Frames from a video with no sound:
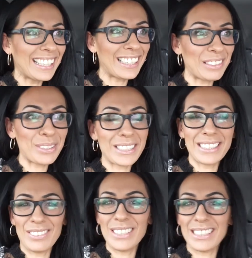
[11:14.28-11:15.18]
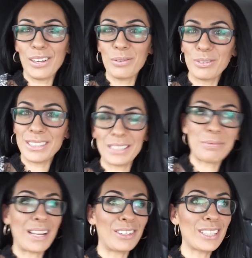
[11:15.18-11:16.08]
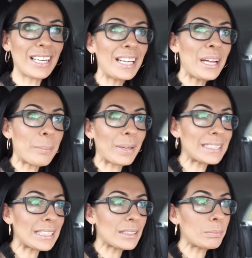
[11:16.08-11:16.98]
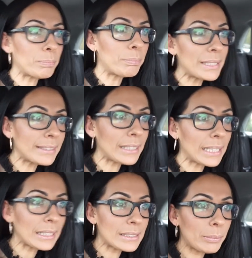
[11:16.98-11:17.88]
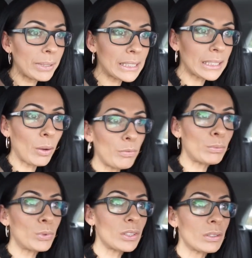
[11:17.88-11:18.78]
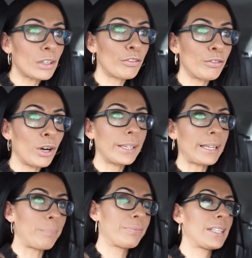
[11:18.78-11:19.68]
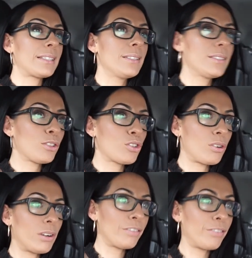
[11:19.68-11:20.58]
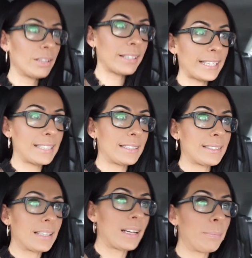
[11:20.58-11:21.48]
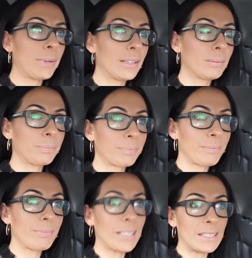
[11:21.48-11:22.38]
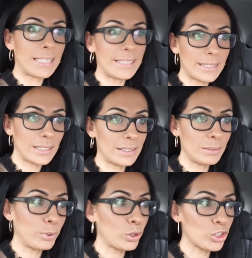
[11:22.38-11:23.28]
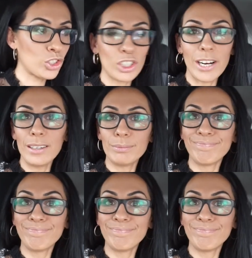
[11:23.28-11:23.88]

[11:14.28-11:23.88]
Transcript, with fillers: Aber ihr wisst, glaube ich, was ich meine, oder? Max, jetzt ein bisschen langsamer. Ich glaube, wir müssen da vorne, ja, da siehst du es schon, da vorne rechts dann abbiegen. Da ist dann die Poststelle.